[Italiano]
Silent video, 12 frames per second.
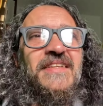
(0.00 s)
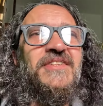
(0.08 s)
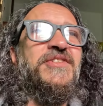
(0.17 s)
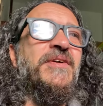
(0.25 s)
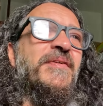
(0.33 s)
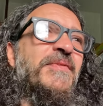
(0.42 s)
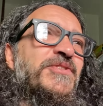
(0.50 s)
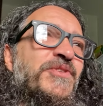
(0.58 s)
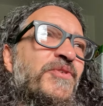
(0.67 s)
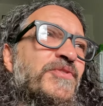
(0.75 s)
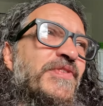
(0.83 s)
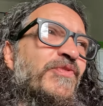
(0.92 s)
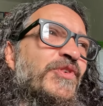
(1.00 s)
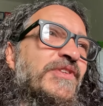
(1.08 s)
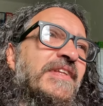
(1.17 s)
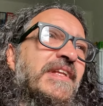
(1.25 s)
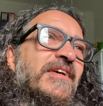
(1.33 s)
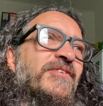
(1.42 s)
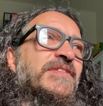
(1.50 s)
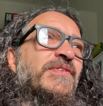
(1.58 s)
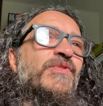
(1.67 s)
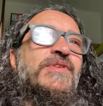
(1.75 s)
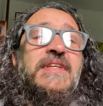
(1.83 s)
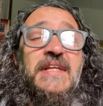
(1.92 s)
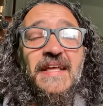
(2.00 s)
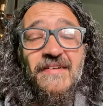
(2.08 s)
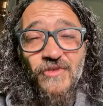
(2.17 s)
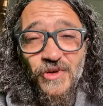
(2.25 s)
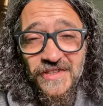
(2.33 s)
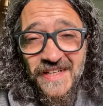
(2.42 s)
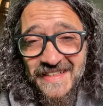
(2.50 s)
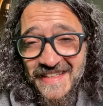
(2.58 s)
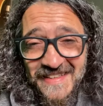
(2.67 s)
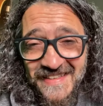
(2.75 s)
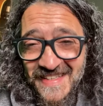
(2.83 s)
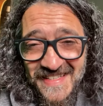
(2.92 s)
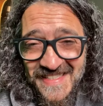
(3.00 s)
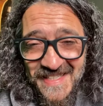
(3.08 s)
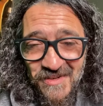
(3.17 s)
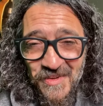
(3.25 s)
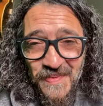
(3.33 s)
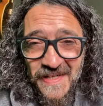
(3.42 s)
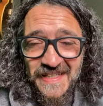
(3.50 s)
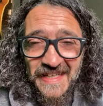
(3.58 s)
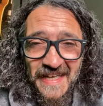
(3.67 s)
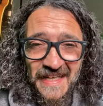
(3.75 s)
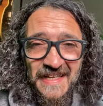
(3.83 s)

Diceva, questo cosa vuol dire? Cosa vuol dire? Eh, vuol dire tantissimo perché